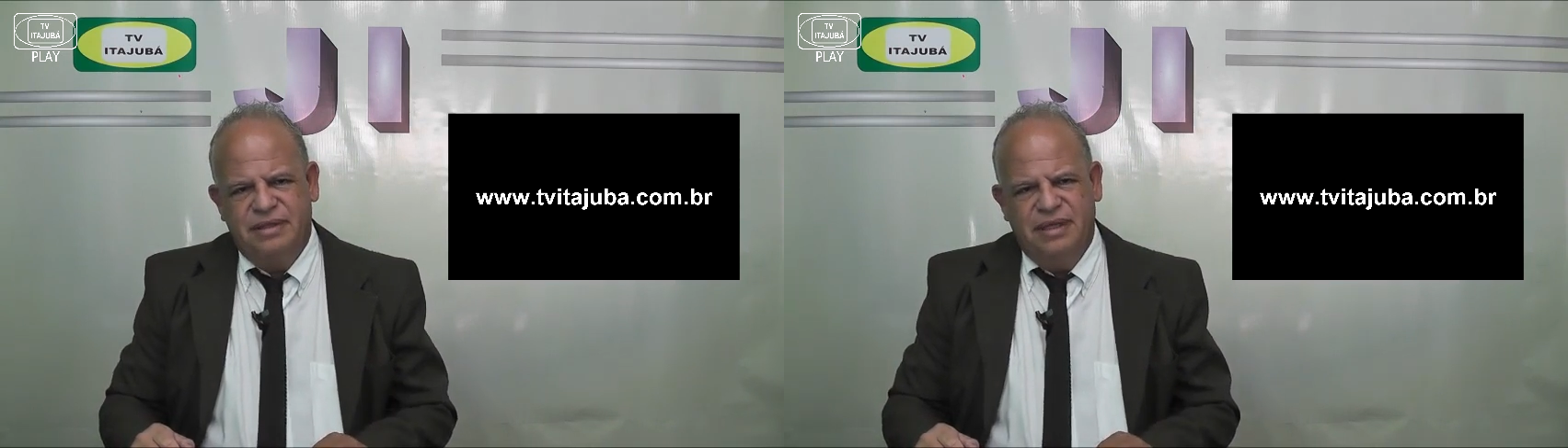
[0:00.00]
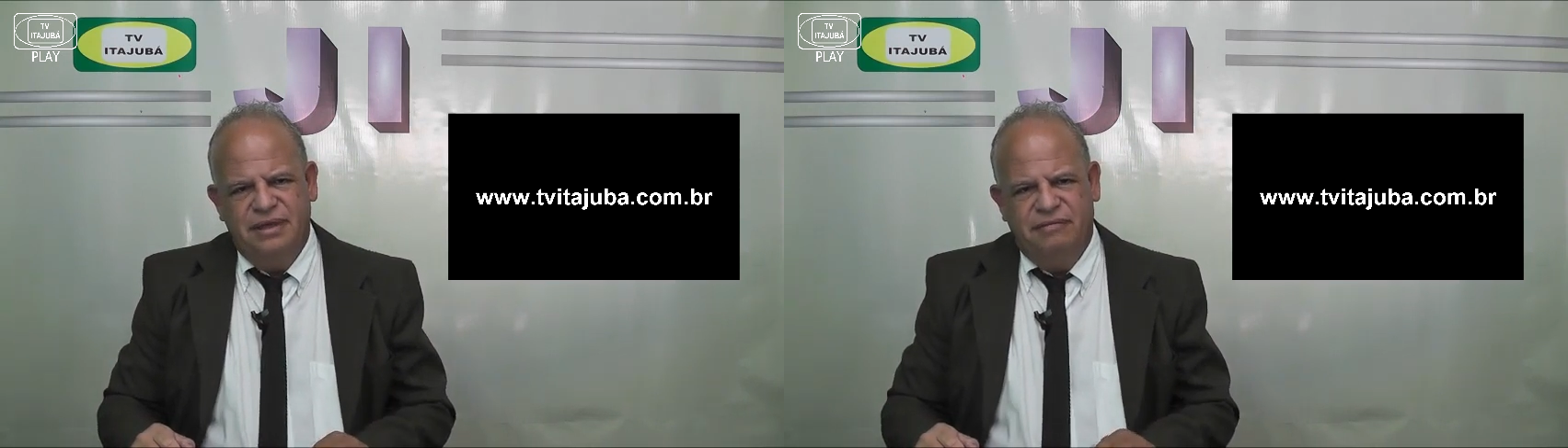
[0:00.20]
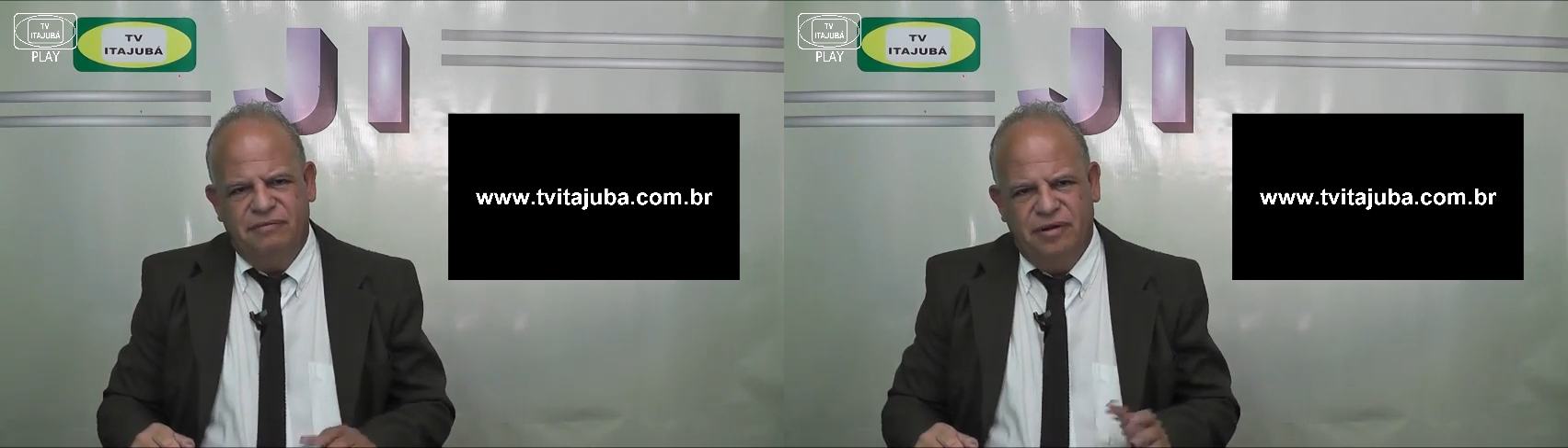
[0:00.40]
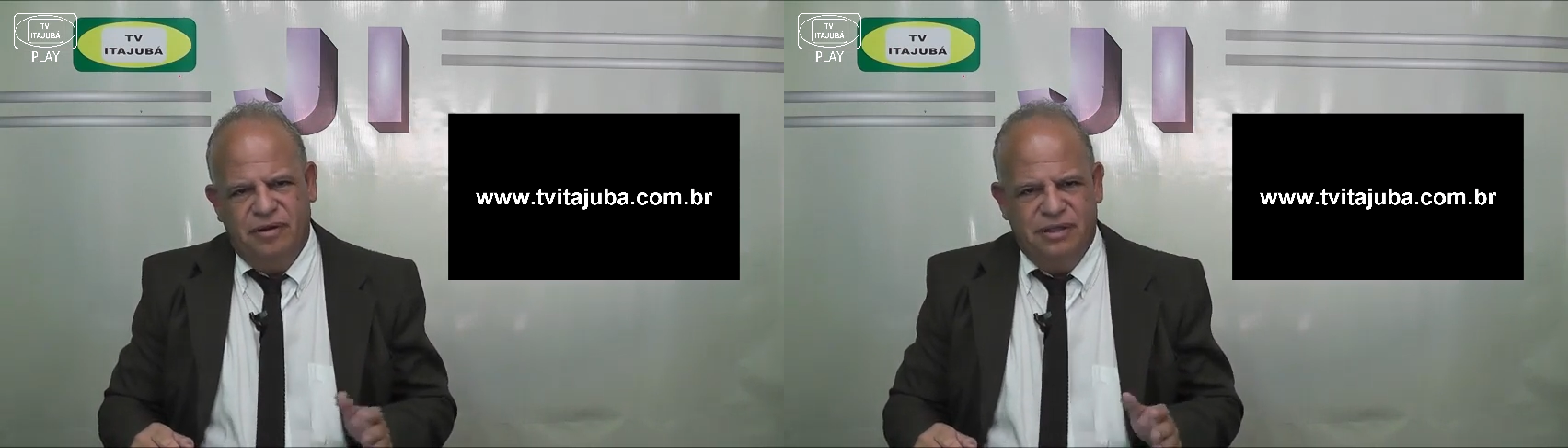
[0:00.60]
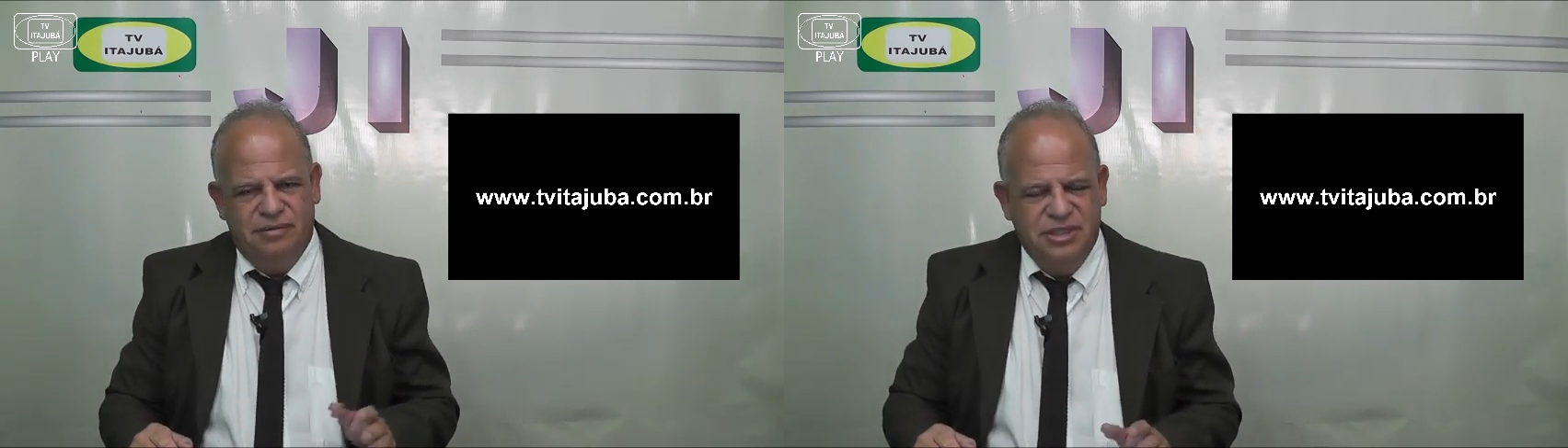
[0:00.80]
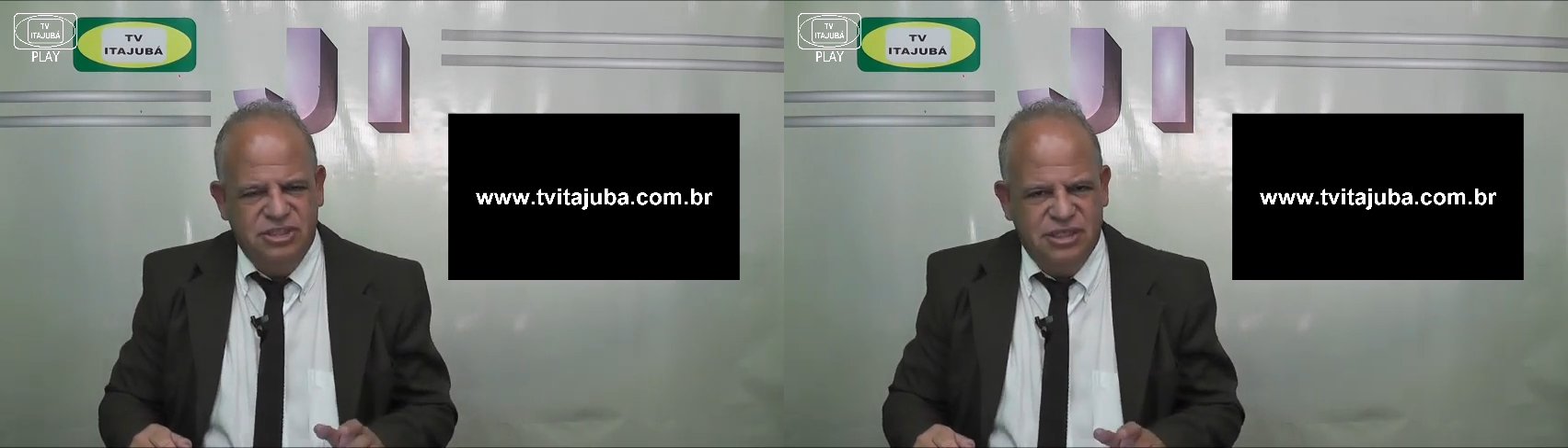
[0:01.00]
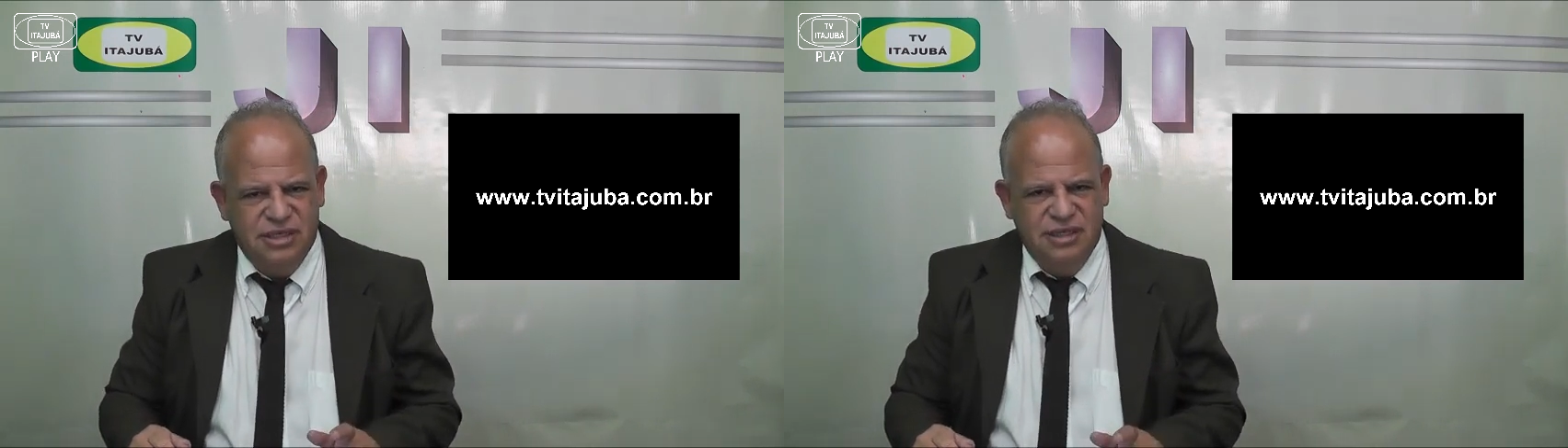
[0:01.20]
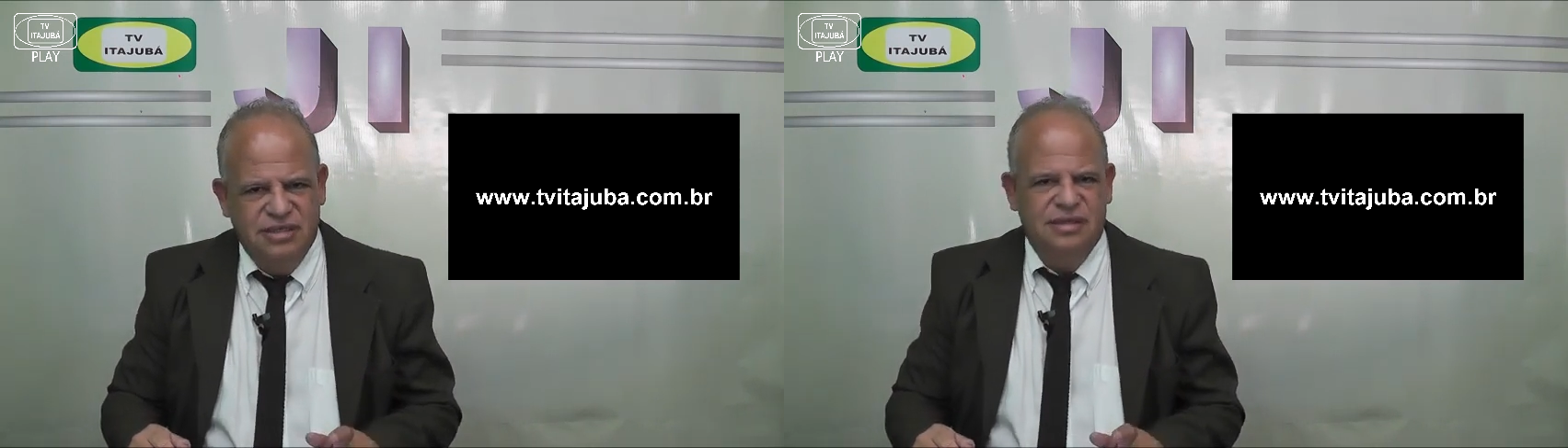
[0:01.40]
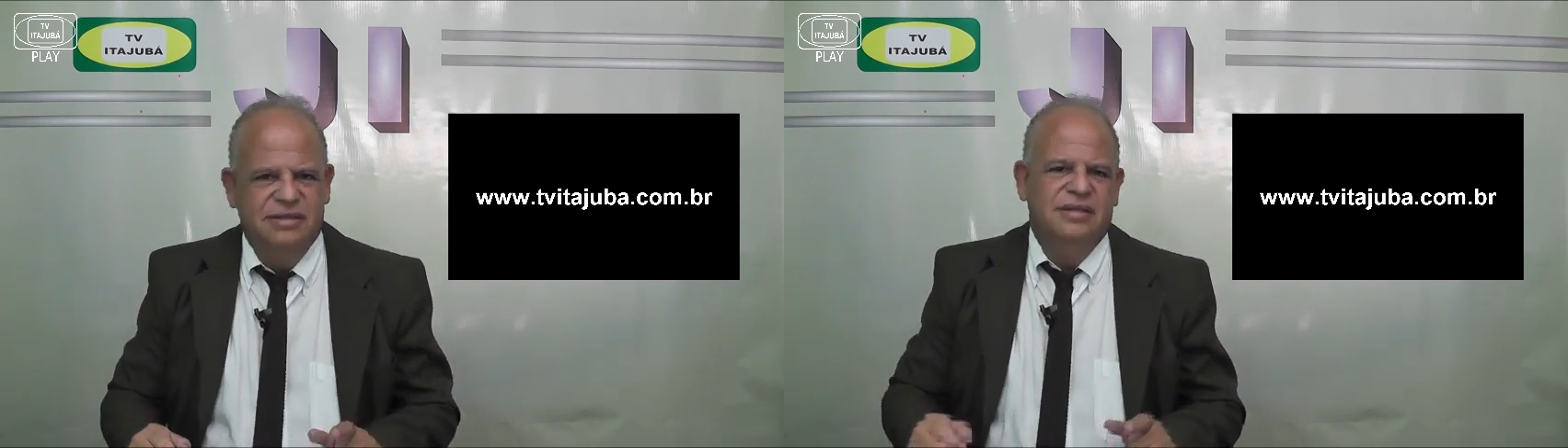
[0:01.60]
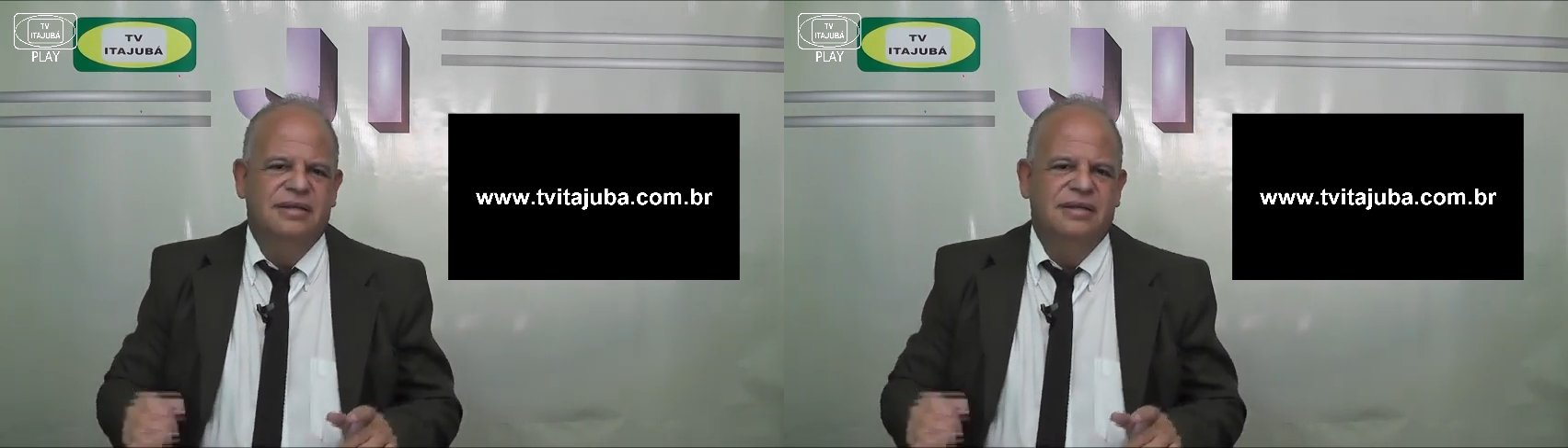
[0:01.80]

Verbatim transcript: tem Flora da Mantiqueira,